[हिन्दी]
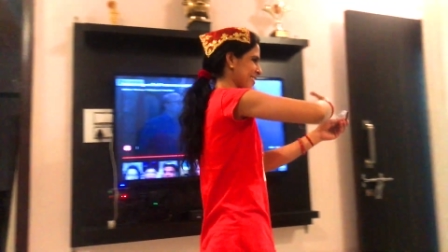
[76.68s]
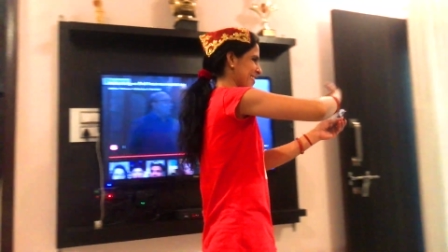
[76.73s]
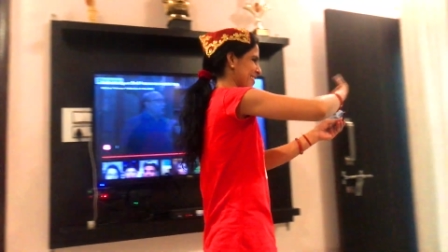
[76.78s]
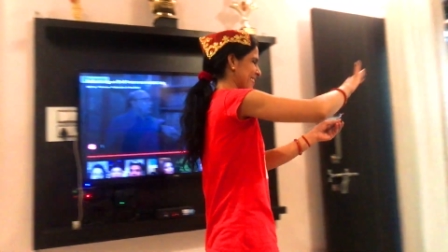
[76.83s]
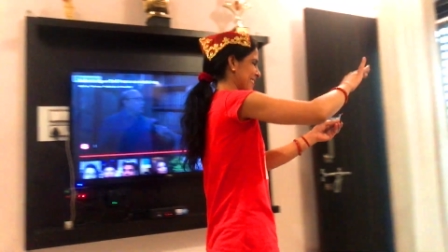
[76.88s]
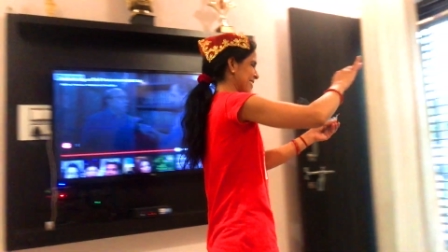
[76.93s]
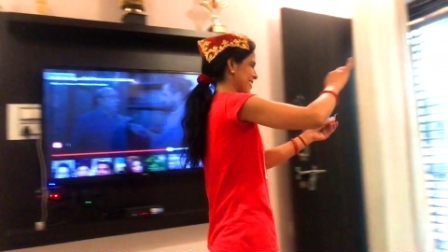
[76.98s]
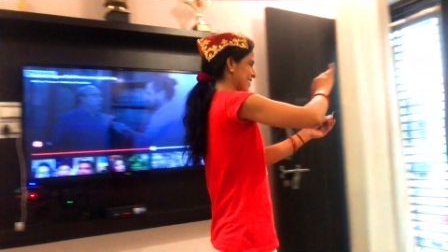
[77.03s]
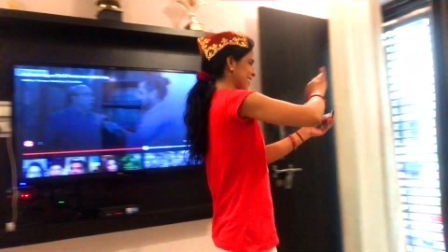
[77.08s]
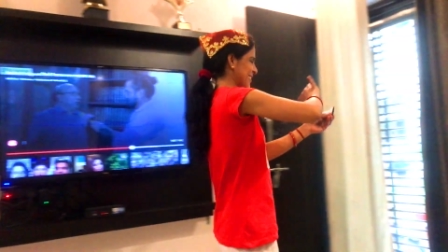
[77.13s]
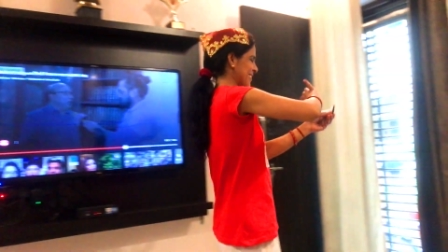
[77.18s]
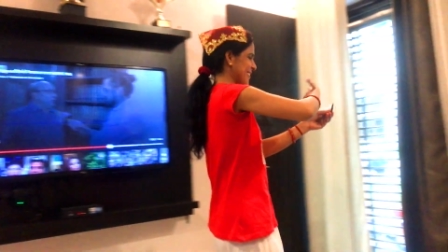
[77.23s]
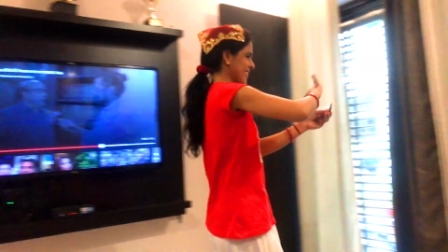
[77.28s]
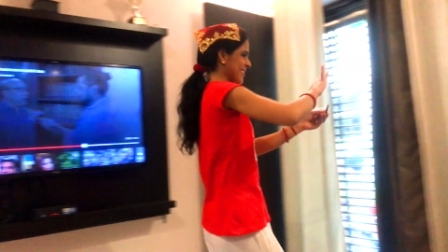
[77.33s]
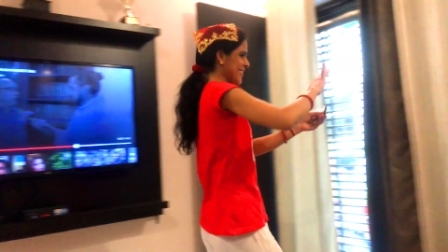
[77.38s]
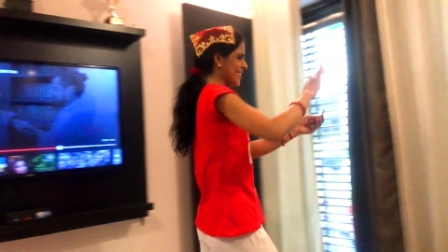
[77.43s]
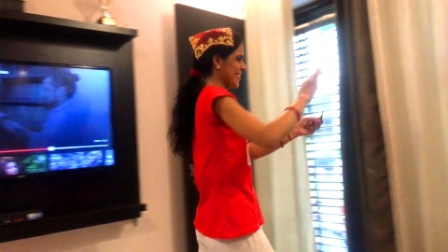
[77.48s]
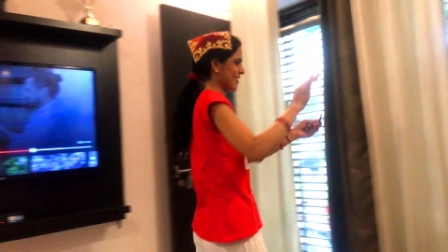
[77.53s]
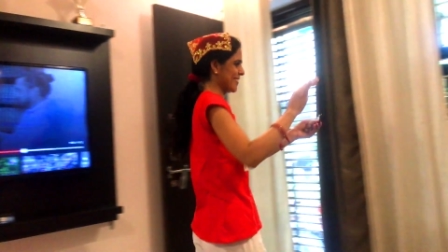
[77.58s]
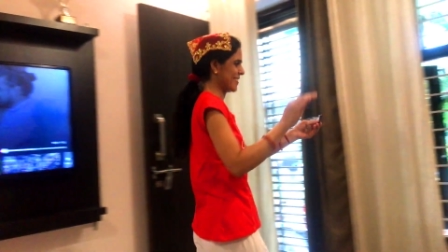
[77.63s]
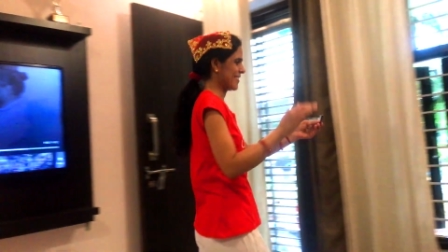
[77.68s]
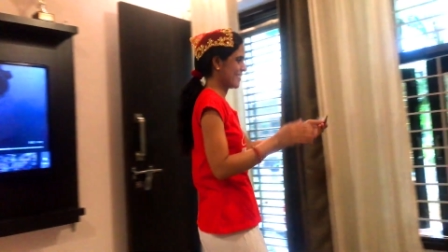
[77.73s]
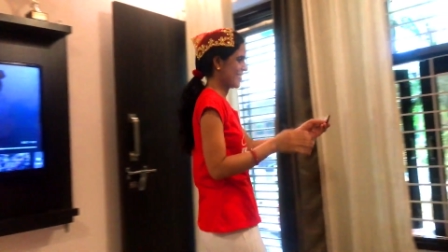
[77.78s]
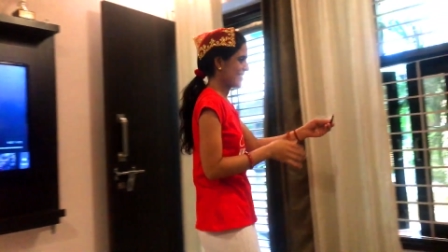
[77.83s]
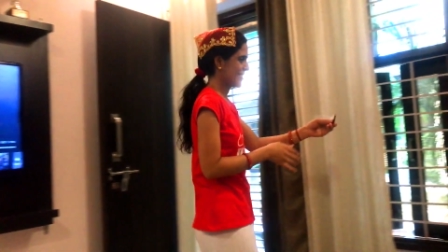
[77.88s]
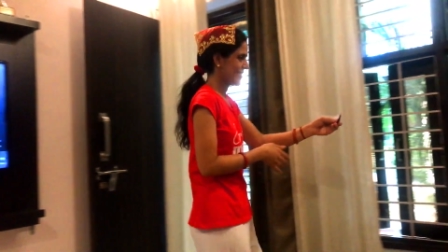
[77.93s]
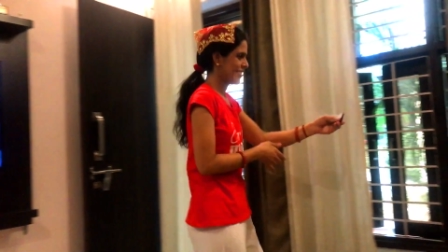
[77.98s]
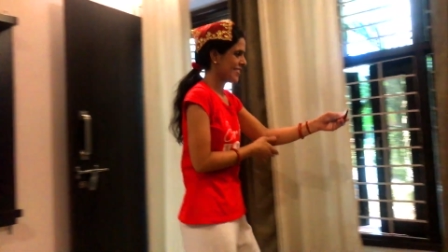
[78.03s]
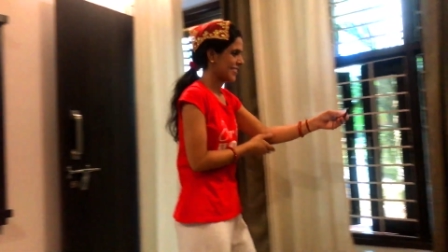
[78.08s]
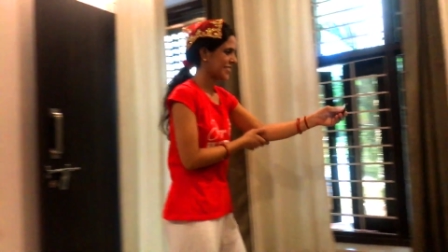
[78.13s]
है
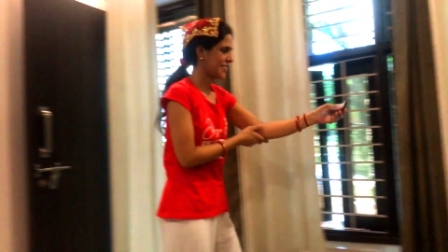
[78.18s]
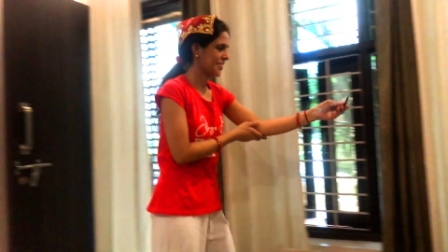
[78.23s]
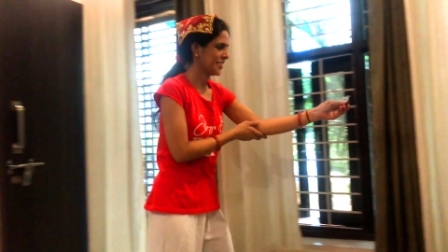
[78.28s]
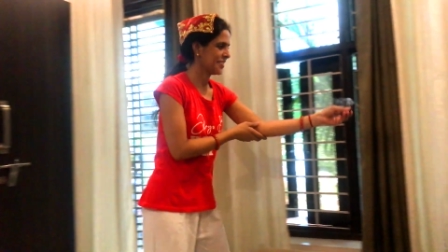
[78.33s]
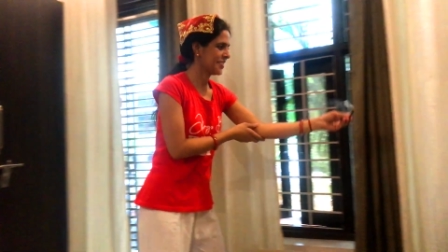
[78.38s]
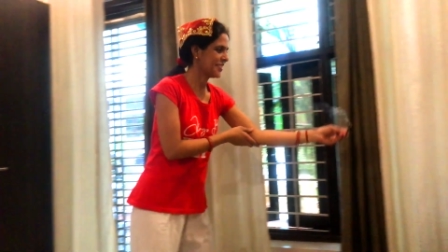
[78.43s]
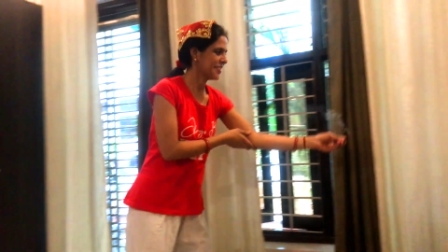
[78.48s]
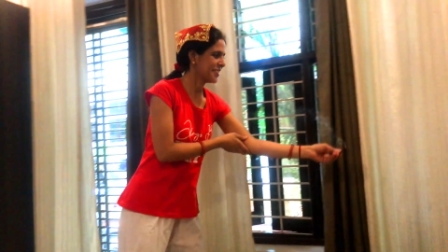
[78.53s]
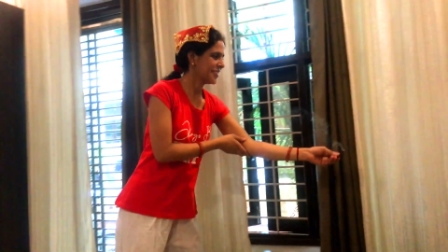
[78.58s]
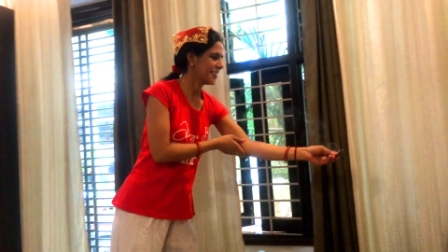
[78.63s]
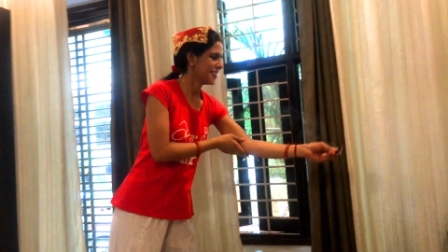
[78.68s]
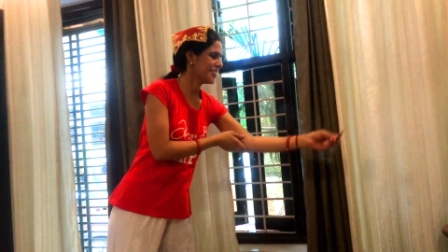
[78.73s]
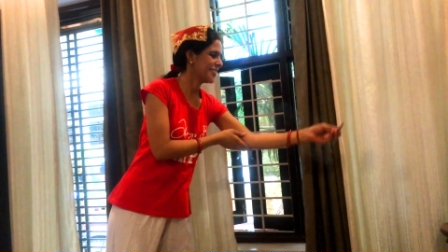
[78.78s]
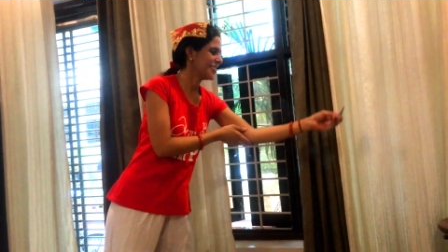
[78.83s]
गजब होगा आज तो